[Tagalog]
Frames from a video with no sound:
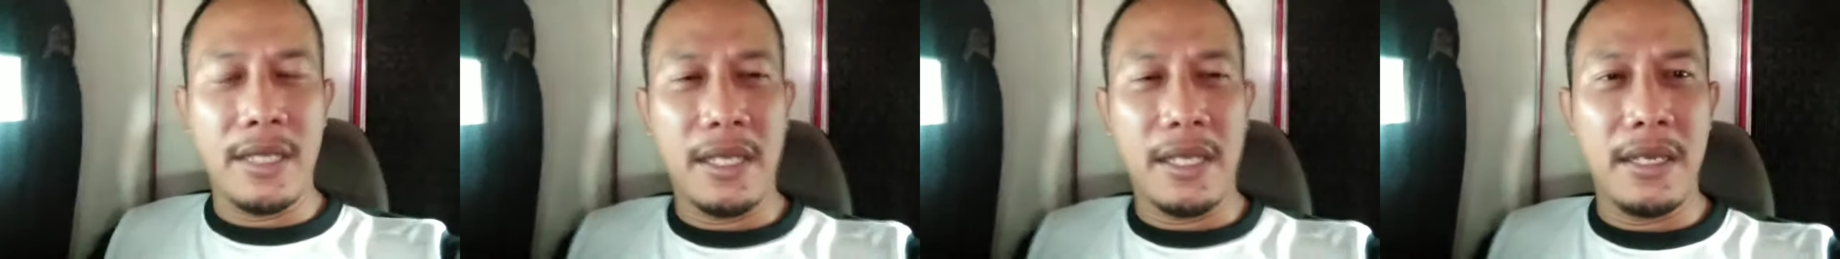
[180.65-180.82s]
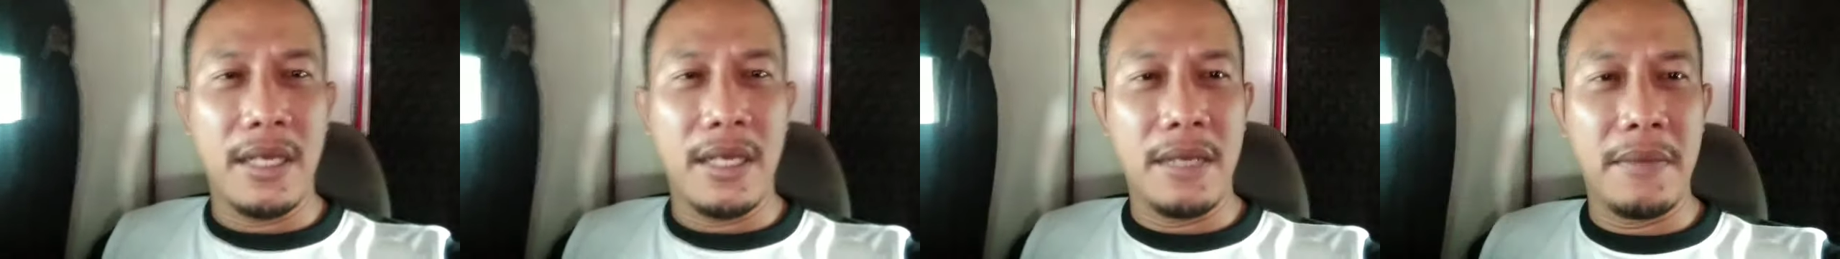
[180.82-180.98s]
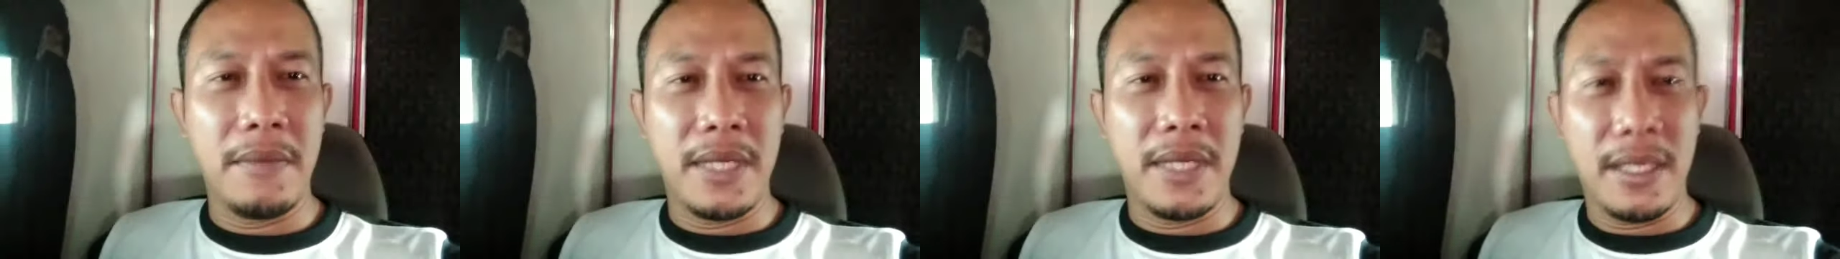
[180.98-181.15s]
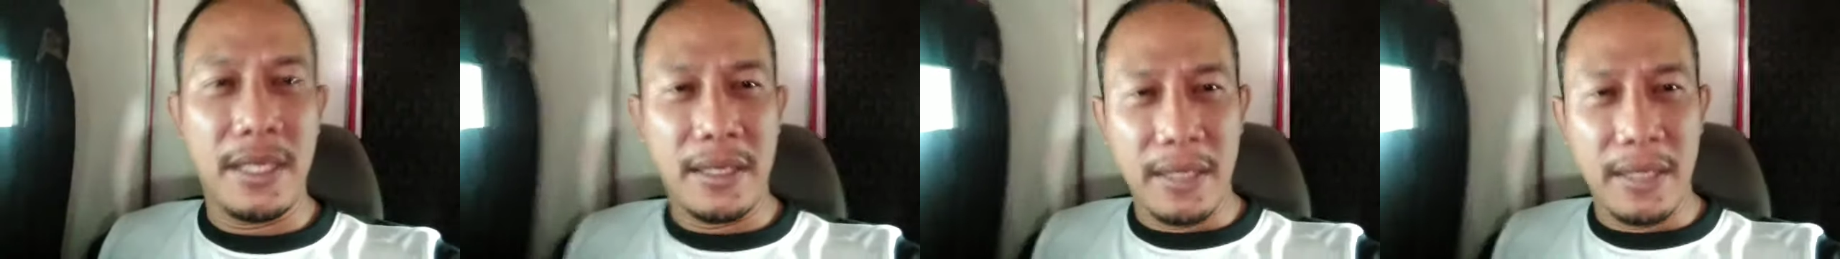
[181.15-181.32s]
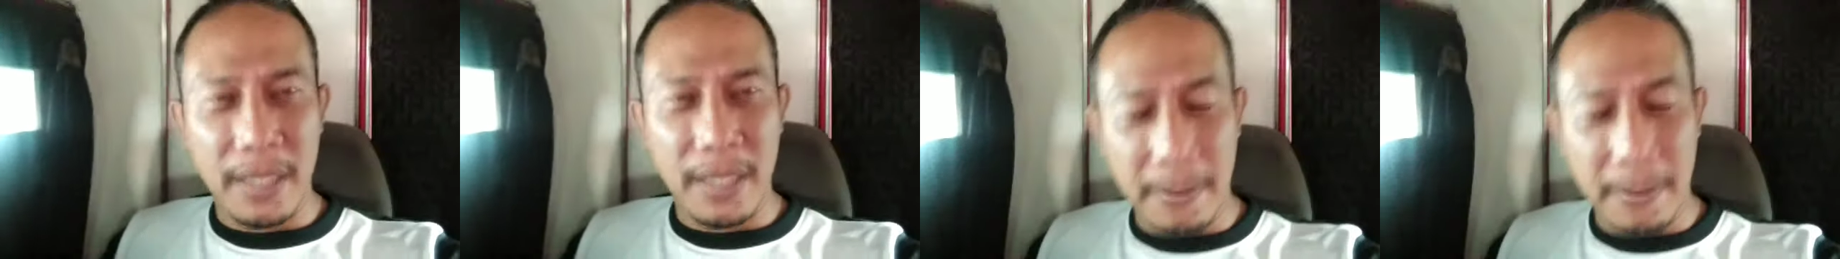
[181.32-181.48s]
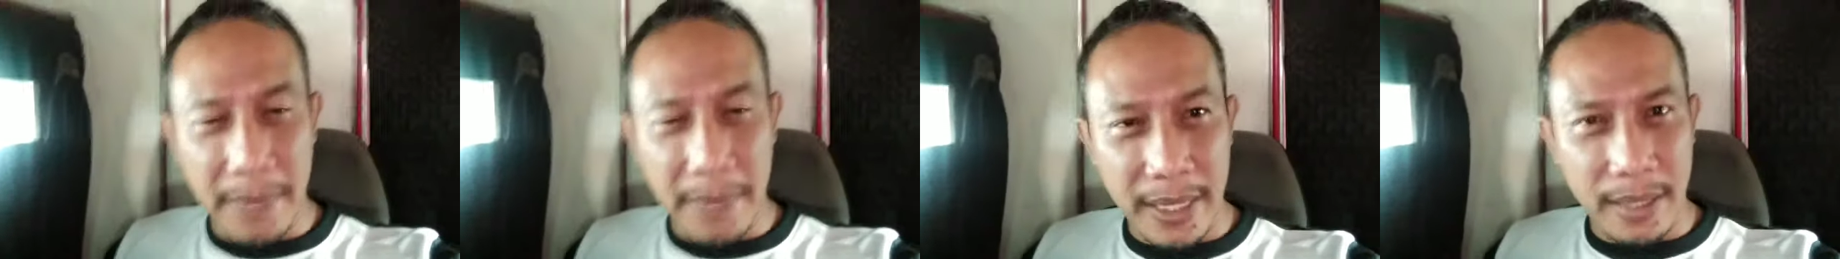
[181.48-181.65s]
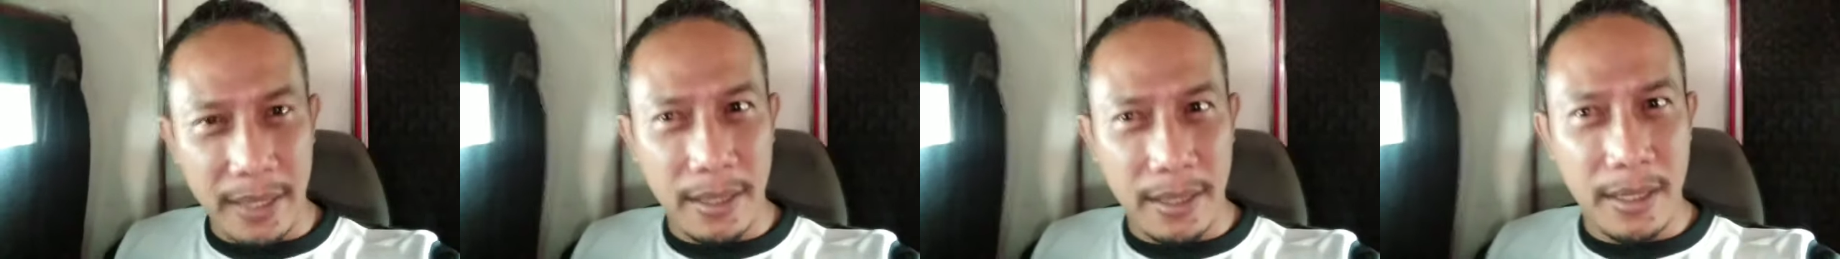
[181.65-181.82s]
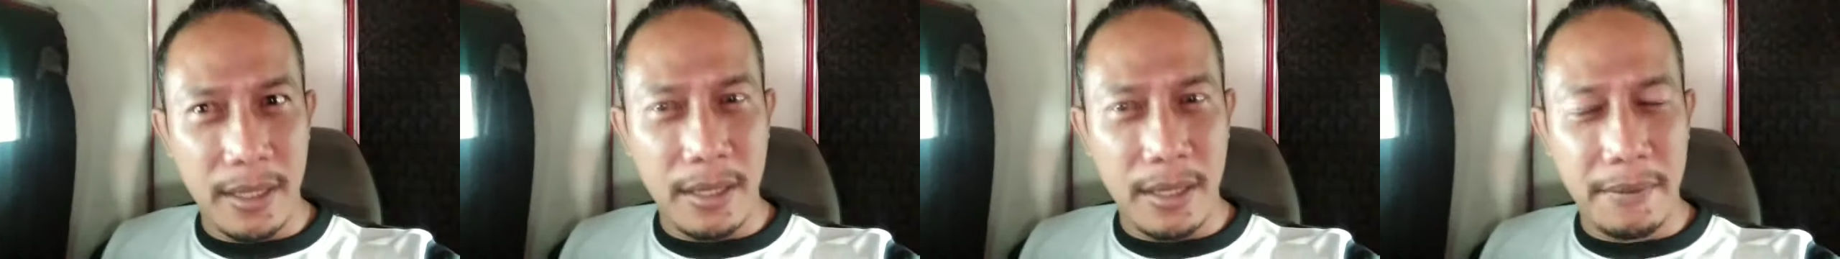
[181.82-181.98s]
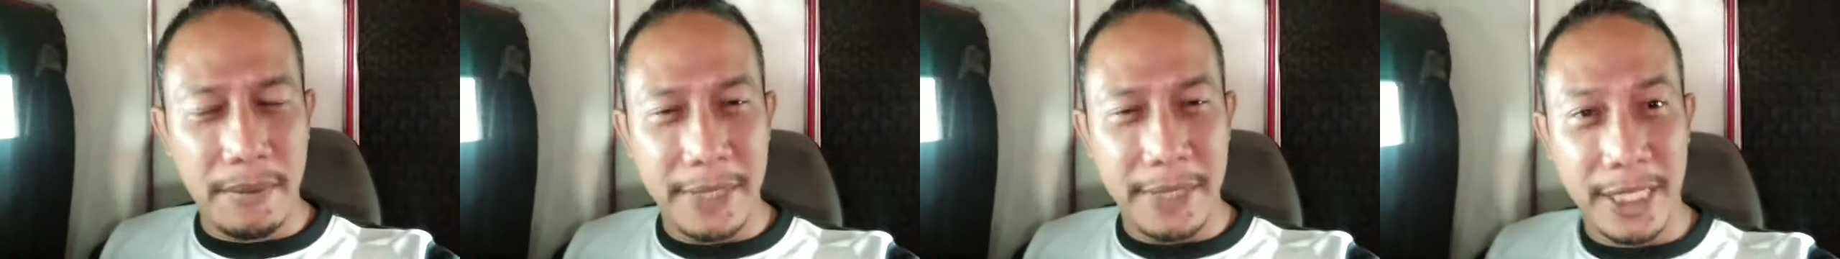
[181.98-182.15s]
na uh, mga ginagmay
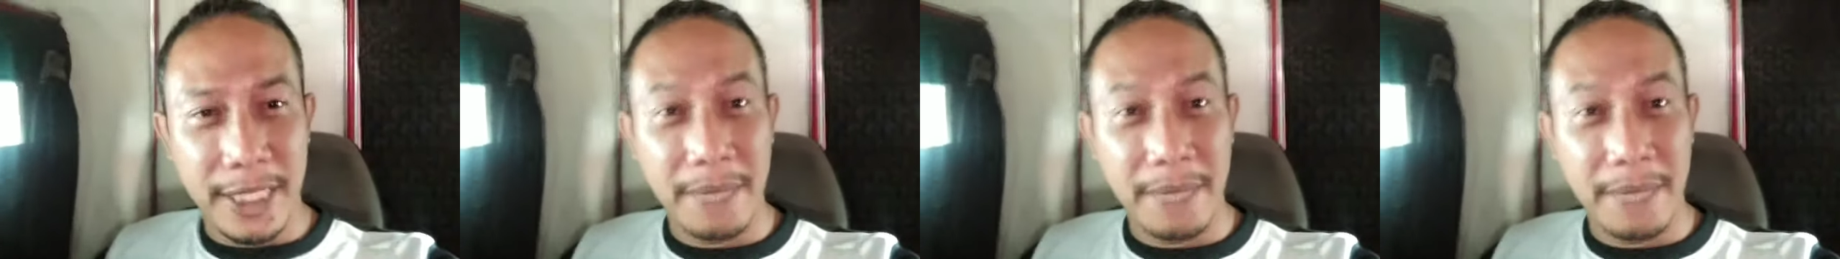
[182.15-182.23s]
nga uh,